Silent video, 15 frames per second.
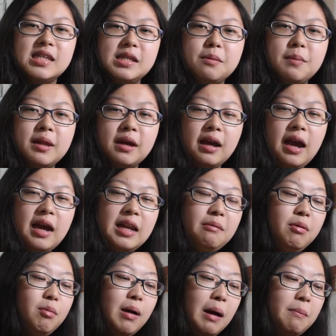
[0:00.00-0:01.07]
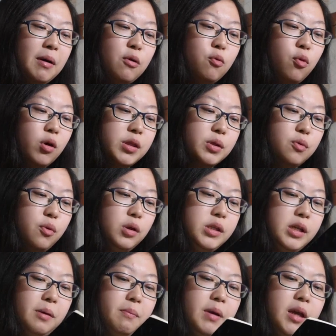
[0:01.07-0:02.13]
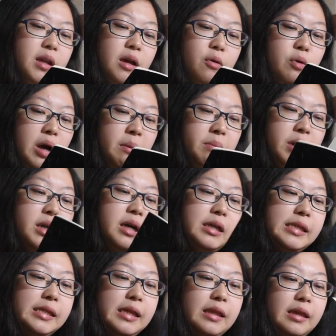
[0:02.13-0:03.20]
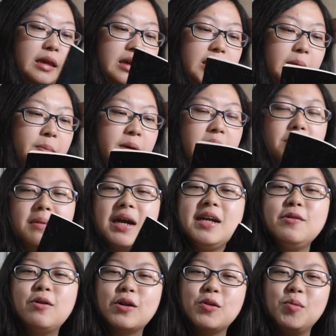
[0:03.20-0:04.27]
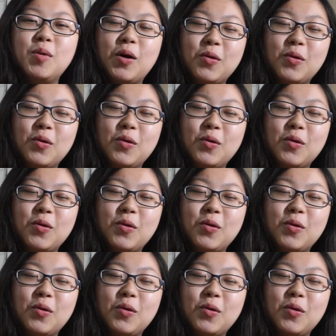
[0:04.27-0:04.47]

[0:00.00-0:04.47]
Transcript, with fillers: sebenarnya ada beberapa quotes quotes yang pingin aku ambil dari sini tapi kemarin waktu